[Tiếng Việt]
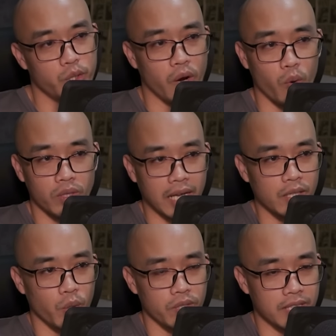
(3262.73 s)
đồng thời
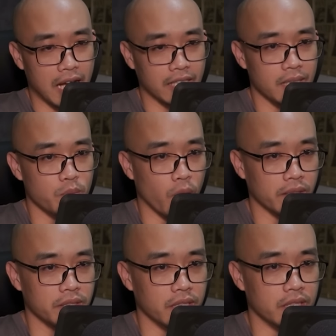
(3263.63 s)
còn có thể tăng
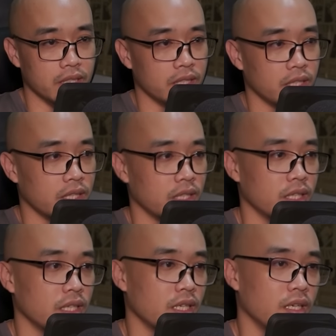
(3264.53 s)
cường tốc độ hành
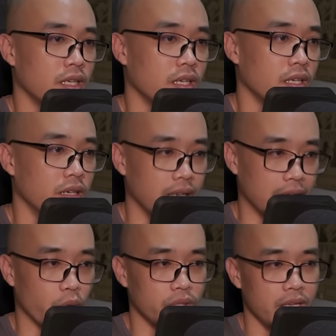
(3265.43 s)
động trên diện rộng
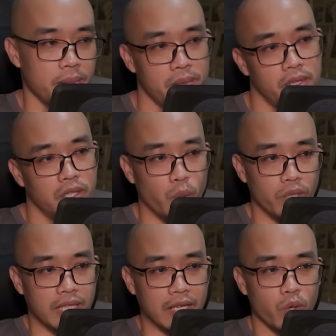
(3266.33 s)
cho người sử dụng,
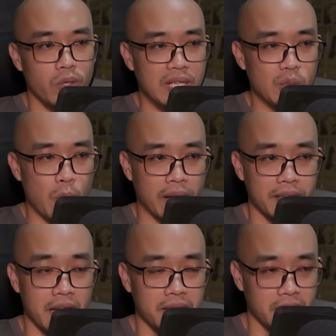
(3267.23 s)
gia tăng phần
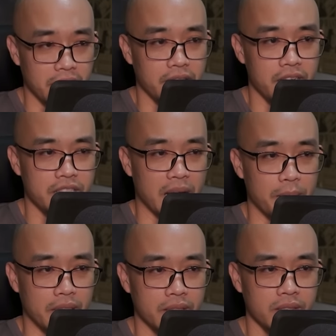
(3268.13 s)
thắng lúc lâm trận
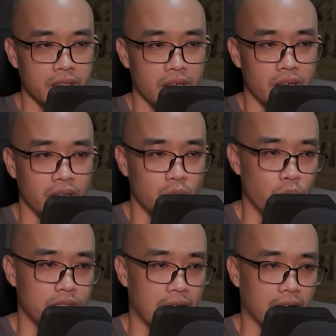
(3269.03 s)
đối địch, có chút
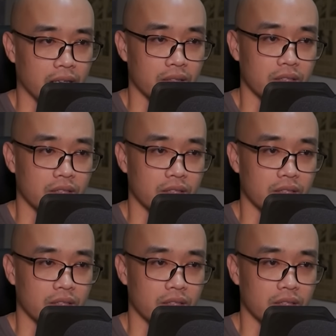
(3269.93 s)
thực dụng.